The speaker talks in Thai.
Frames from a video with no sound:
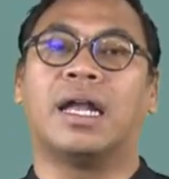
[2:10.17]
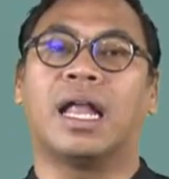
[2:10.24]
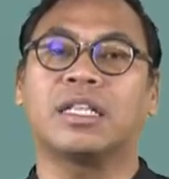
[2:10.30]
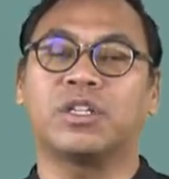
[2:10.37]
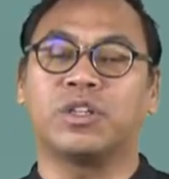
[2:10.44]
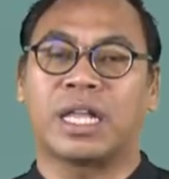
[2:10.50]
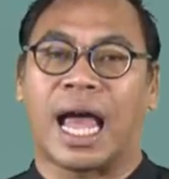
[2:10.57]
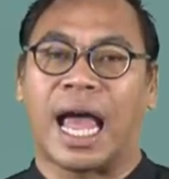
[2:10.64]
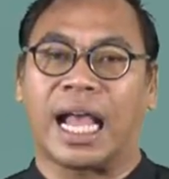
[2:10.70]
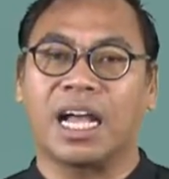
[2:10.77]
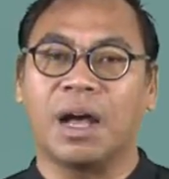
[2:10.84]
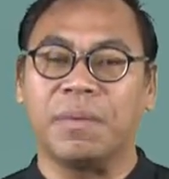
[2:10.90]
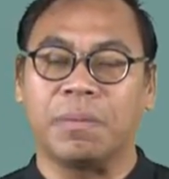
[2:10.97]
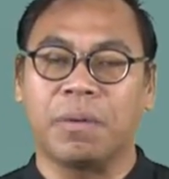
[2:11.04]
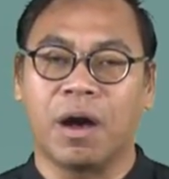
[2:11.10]
และสุดท้าย
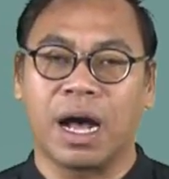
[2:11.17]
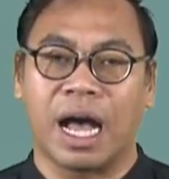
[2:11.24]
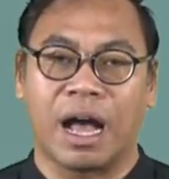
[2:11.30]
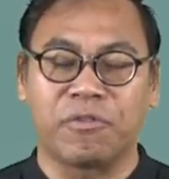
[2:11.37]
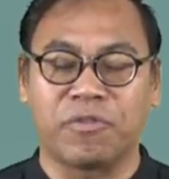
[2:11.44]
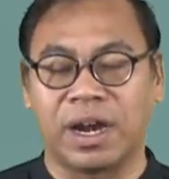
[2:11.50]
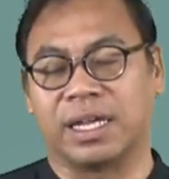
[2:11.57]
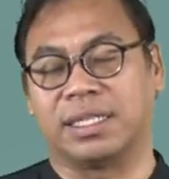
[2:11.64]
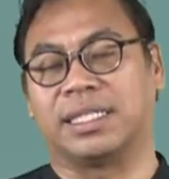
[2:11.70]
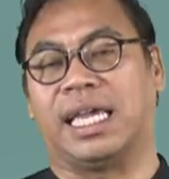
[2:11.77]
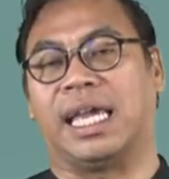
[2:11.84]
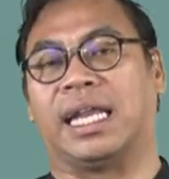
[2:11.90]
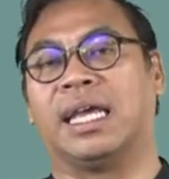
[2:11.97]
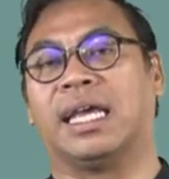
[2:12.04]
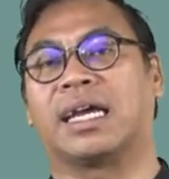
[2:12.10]
ก็มีพ่อค้าฝรั่งเศ
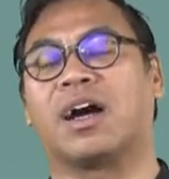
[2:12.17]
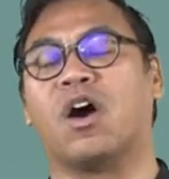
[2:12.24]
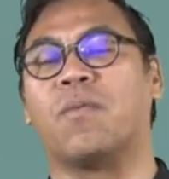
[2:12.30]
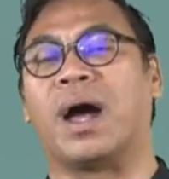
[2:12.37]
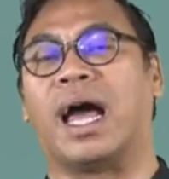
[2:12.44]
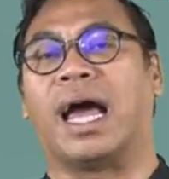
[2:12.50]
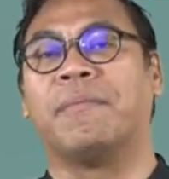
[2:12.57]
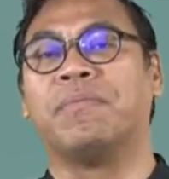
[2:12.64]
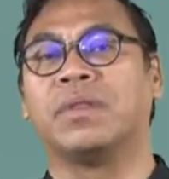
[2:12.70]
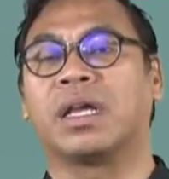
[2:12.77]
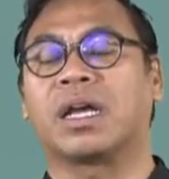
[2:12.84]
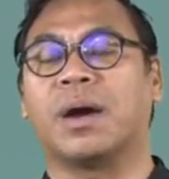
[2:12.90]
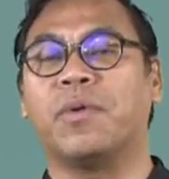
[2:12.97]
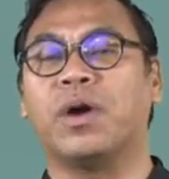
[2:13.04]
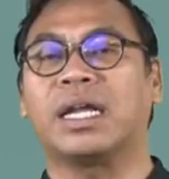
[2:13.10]
สเข้ามา
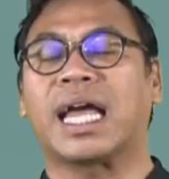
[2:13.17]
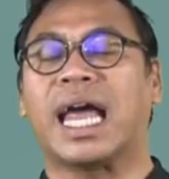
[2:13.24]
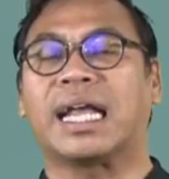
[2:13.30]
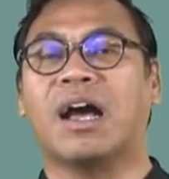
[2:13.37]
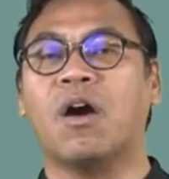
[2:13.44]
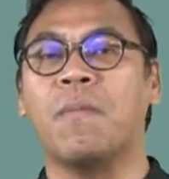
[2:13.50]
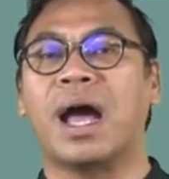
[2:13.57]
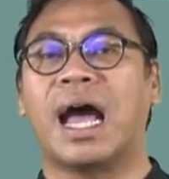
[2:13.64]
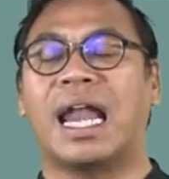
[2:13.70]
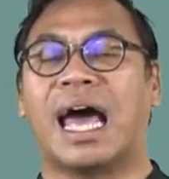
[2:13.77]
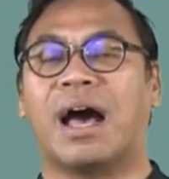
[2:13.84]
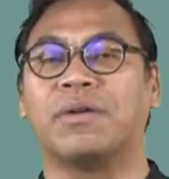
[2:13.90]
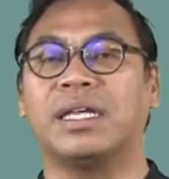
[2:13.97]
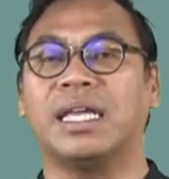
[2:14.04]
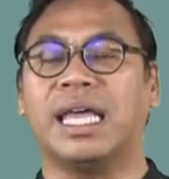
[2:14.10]
กระบวนการเข้ามา
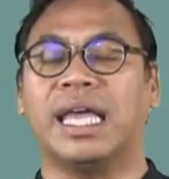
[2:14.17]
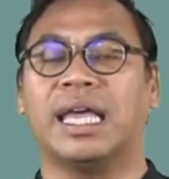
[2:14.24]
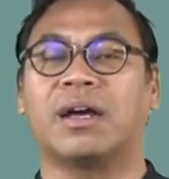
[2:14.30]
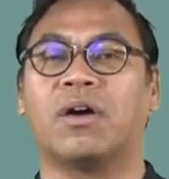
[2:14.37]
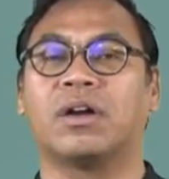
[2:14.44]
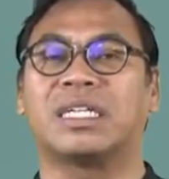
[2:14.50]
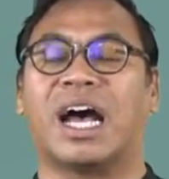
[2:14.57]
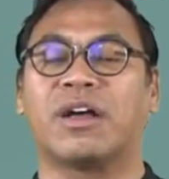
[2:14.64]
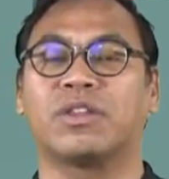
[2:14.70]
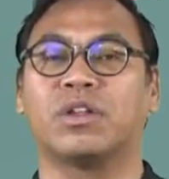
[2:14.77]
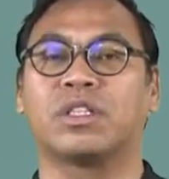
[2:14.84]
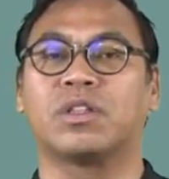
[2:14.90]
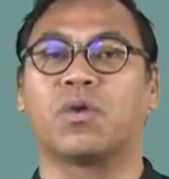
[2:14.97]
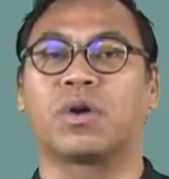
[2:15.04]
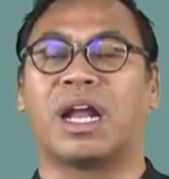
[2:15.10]
เหล่านี้เองของชาวต
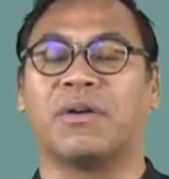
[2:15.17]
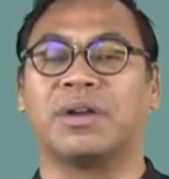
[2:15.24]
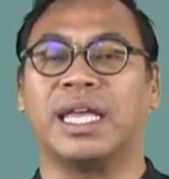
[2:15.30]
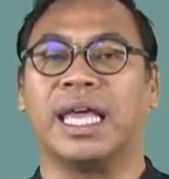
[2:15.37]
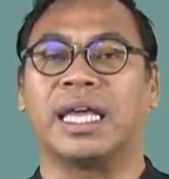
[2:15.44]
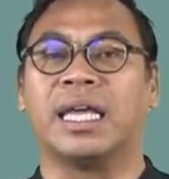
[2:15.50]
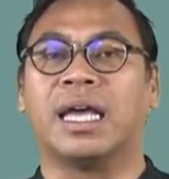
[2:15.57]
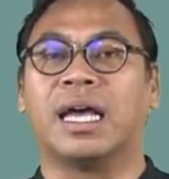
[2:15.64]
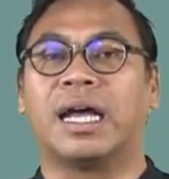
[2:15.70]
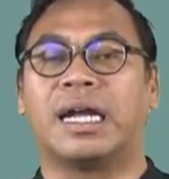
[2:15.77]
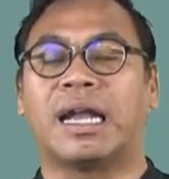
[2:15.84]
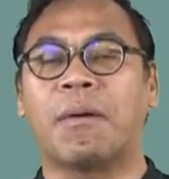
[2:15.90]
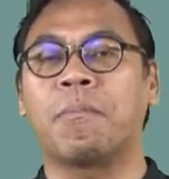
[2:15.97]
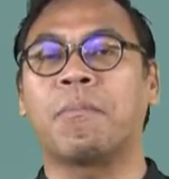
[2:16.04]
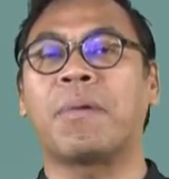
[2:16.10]
อนตกเหล่านี้เอง
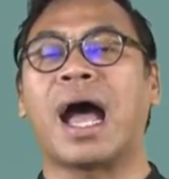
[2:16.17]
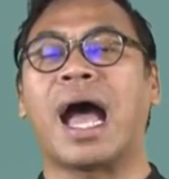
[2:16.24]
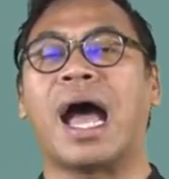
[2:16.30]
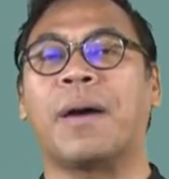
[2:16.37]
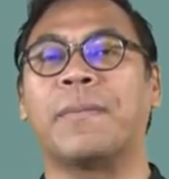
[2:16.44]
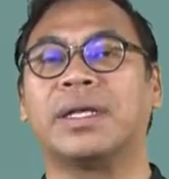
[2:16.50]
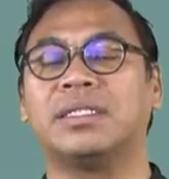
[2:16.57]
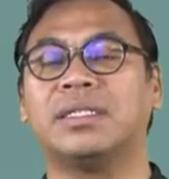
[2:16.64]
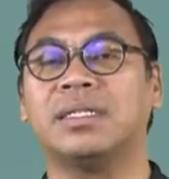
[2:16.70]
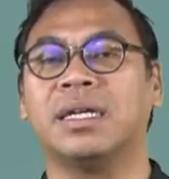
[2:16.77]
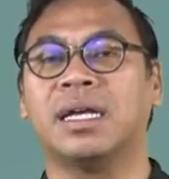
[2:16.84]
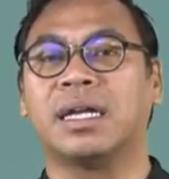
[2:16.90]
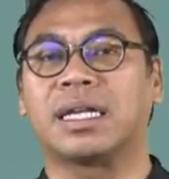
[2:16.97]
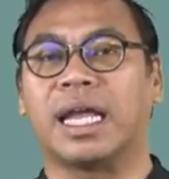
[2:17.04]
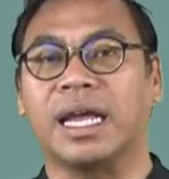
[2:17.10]
นำพามาซึ่ง
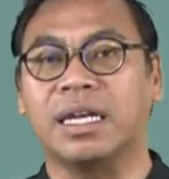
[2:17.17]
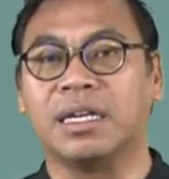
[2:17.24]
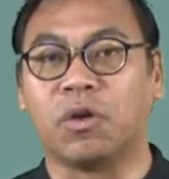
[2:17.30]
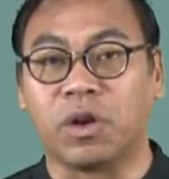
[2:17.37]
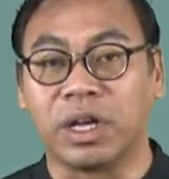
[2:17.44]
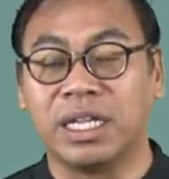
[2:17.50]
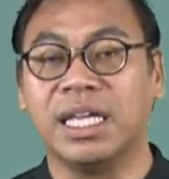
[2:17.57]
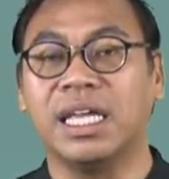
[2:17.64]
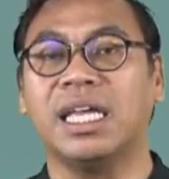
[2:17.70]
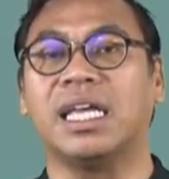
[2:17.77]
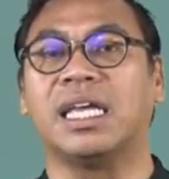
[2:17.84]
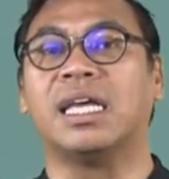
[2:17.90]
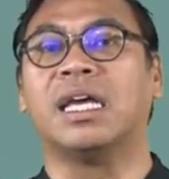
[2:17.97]
เทคโนโลยี